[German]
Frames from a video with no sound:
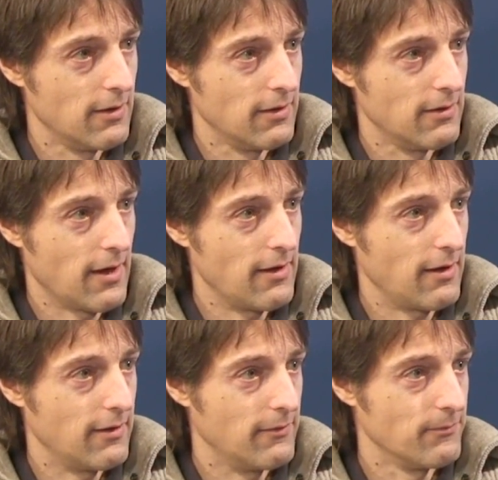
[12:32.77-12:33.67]
äh,
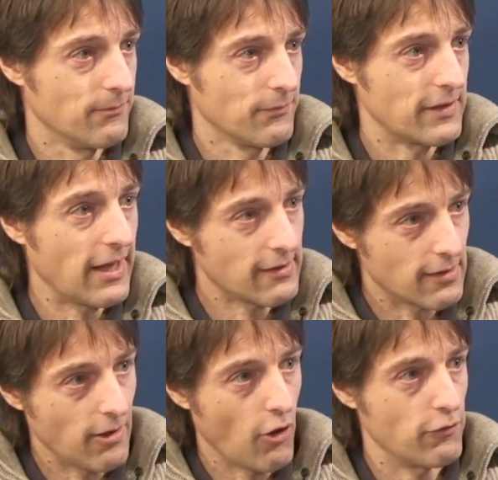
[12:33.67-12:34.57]
ähm,
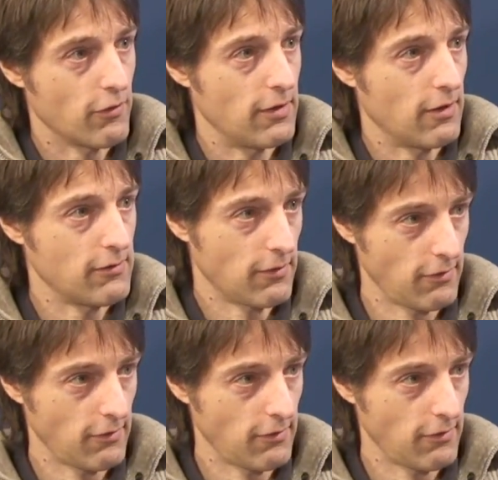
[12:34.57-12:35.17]
Technik laufen zu lassen.